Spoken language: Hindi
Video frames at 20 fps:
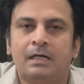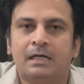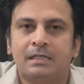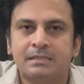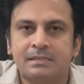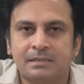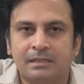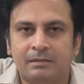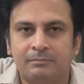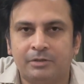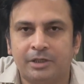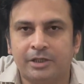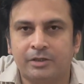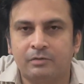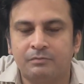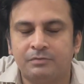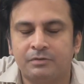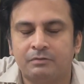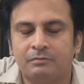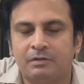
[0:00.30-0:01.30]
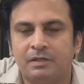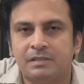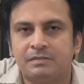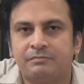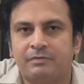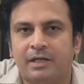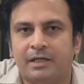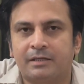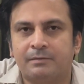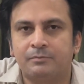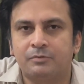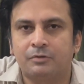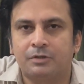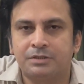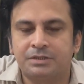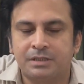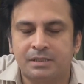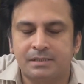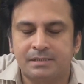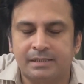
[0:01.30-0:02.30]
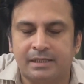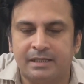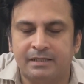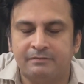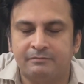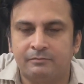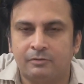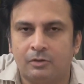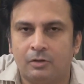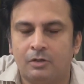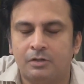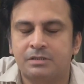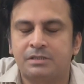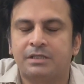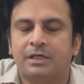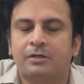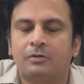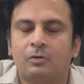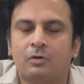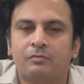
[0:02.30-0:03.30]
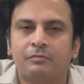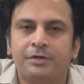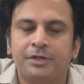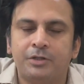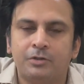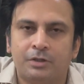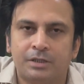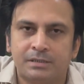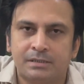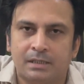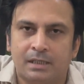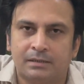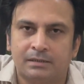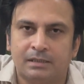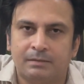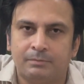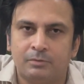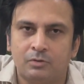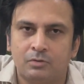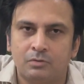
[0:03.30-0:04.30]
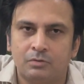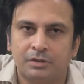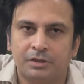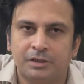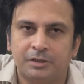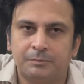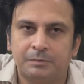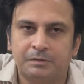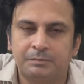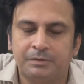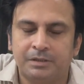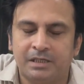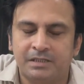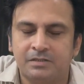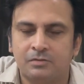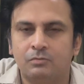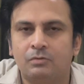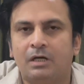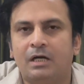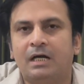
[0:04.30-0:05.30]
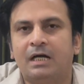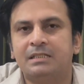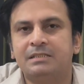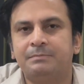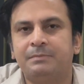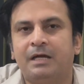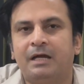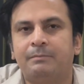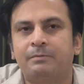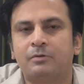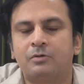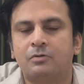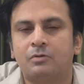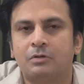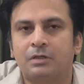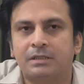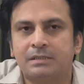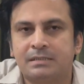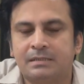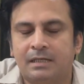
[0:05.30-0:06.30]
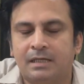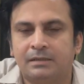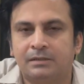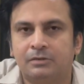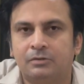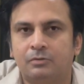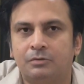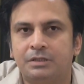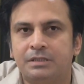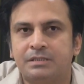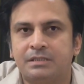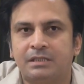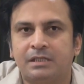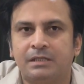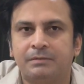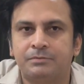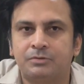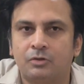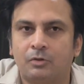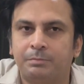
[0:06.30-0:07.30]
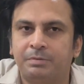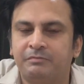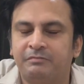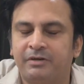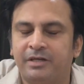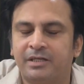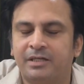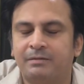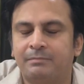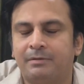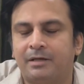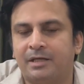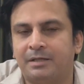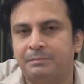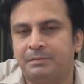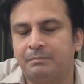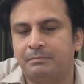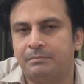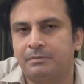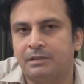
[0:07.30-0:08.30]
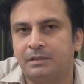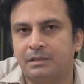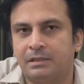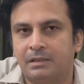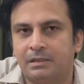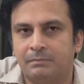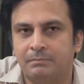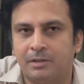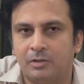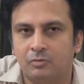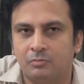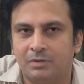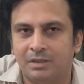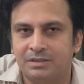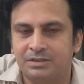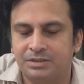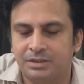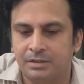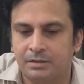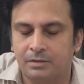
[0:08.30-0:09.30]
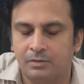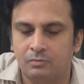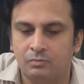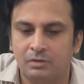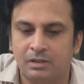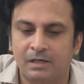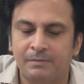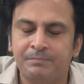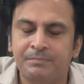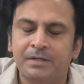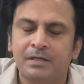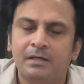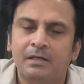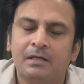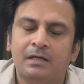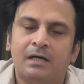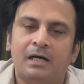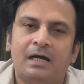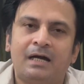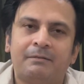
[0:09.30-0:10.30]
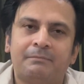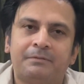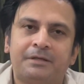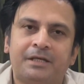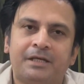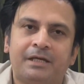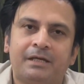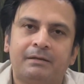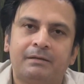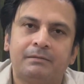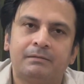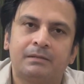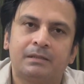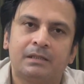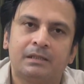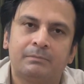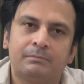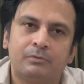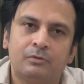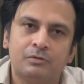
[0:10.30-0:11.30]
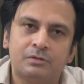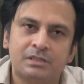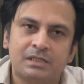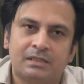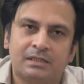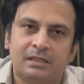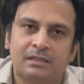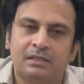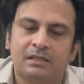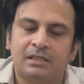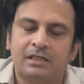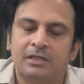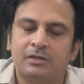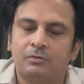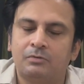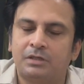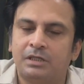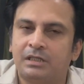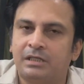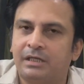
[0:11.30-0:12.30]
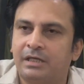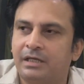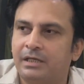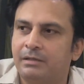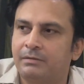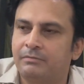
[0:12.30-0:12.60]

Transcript: असलम व्यूवर्स वेलकम टू अर्शद सेलिंग ब्लॉग्स एक और वीडियो के साथ आप लोगों की खिदमत में हाजिर हूँ आज मैं आप लोगों के साथ थोड़ी सी शॉपिफाई के बारे में मालूम शेयर करूँगा आपने बहुत ज़्यादा देखी होगी कि